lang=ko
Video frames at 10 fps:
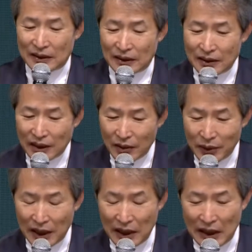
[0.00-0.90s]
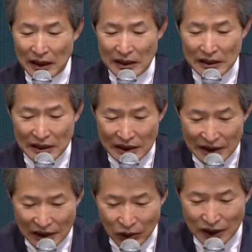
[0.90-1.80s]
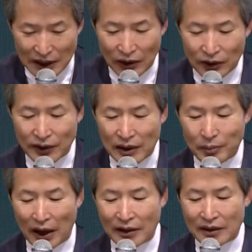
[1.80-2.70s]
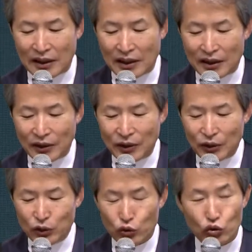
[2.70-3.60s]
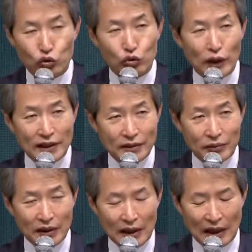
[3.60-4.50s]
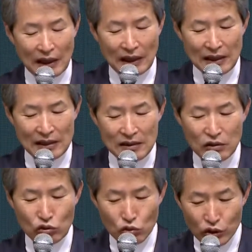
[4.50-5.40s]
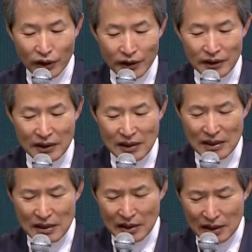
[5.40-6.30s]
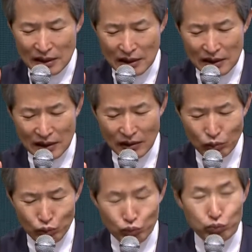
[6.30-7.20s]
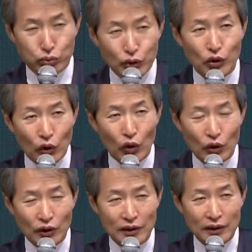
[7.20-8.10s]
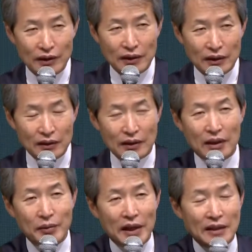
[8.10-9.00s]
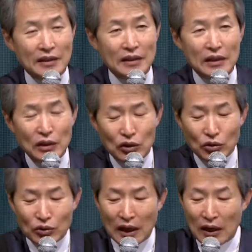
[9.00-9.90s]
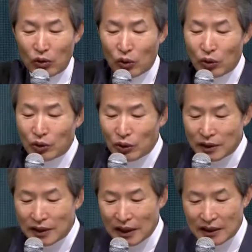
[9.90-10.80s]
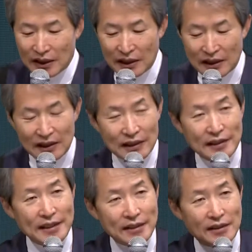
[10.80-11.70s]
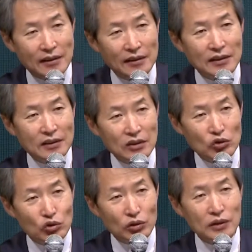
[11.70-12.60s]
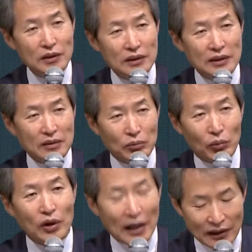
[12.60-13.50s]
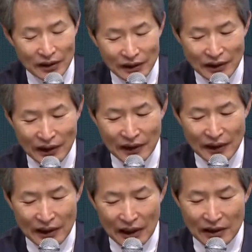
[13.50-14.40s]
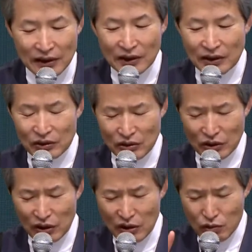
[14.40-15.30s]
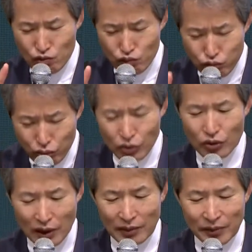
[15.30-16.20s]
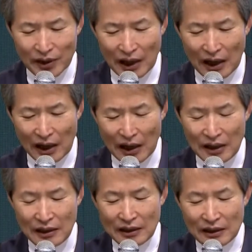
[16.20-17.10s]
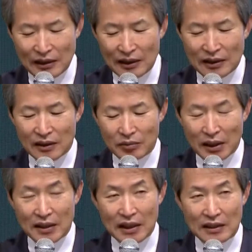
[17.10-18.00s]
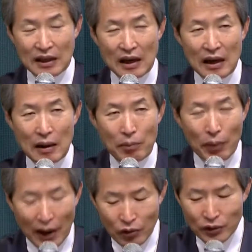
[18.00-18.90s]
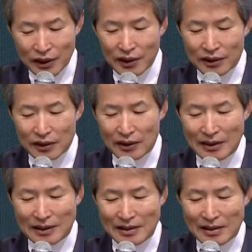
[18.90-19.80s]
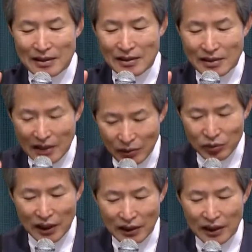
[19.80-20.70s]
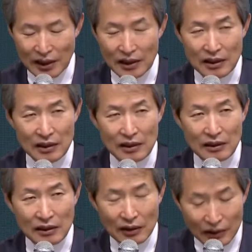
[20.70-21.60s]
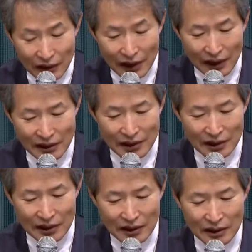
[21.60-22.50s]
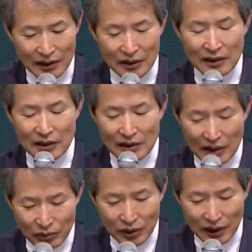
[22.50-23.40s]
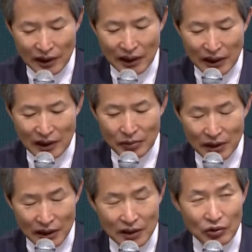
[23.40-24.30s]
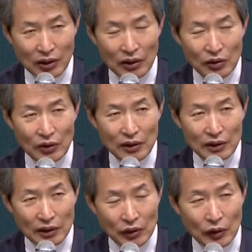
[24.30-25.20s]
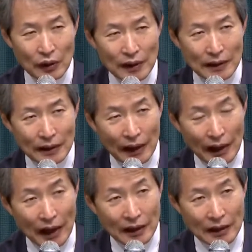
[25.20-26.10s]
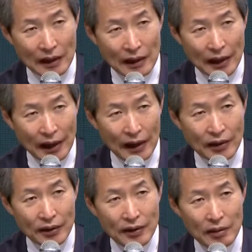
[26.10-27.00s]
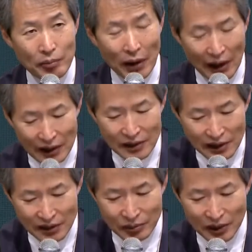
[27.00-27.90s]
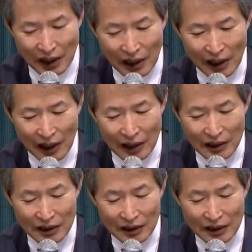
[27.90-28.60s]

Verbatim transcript: 자, 느헤미야 이 지도자가 어떻게 반응하나요? 두 가지입니다. 우선은 큰 분노. 느헤미야는 유다 공동체 안이 그렇게 썩었는 줄은 몰랐거든요. 그러니까 그걸 듣고서 분노합니다. 그런데 그것만이 아니라 바로 이어서 차분하게 어떻게 하지? 차분하게 하나님께 기도하고 그리고 대안, 해결 방안을 찾습니다.